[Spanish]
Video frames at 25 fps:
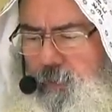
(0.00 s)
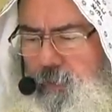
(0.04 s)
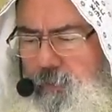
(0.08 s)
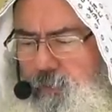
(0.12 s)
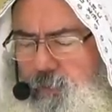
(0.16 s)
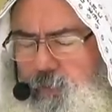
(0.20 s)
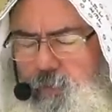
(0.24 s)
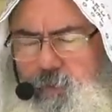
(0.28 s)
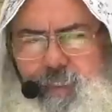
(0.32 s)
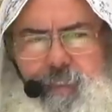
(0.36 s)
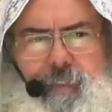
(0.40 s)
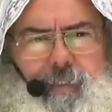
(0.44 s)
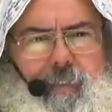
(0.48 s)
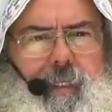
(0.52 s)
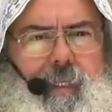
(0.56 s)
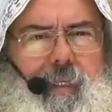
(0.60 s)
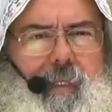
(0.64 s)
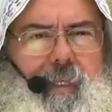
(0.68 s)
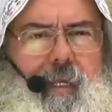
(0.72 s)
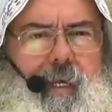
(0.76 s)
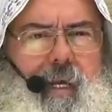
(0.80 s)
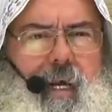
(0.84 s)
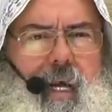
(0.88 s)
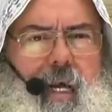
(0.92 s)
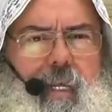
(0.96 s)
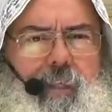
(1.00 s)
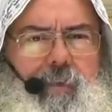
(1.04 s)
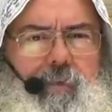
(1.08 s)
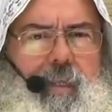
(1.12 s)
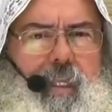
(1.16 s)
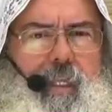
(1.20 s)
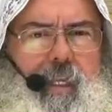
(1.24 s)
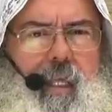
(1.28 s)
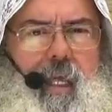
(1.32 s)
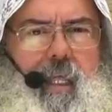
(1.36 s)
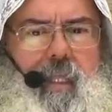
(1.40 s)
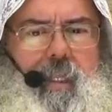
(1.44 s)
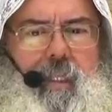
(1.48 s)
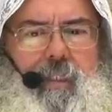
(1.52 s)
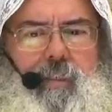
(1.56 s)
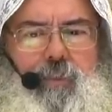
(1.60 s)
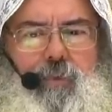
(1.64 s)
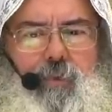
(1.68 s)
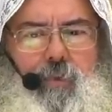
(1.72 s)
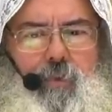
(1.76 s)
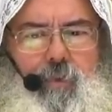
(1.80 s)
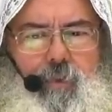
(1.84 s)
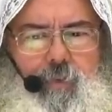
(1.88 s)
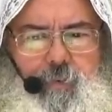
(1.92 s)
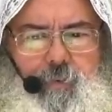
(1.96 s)
no es de regaño ni nada de
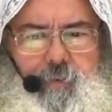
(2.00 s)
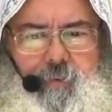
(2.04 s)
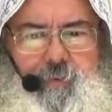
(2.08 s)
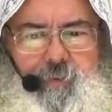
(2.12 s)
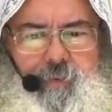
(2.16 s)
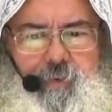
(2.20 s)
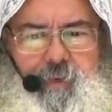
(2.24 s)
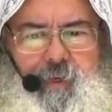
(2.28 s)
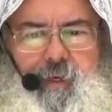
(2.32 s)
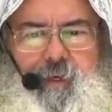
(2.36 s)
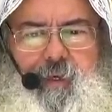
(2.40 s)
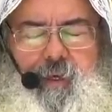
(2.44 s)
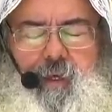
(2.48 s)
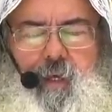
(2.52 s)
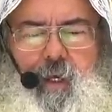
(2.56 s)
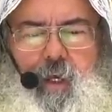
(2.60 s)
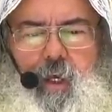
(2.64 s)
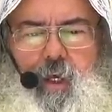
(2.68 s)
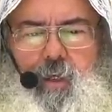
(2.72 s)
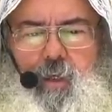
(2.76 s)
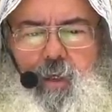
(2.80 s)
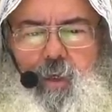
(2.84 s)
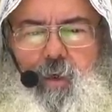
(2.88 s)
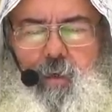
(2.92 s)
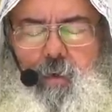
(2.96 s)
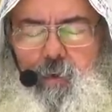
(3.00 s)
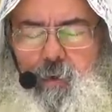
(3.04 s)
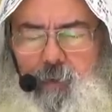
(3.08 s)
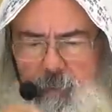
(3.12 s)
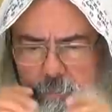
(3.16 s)
eso, no, no,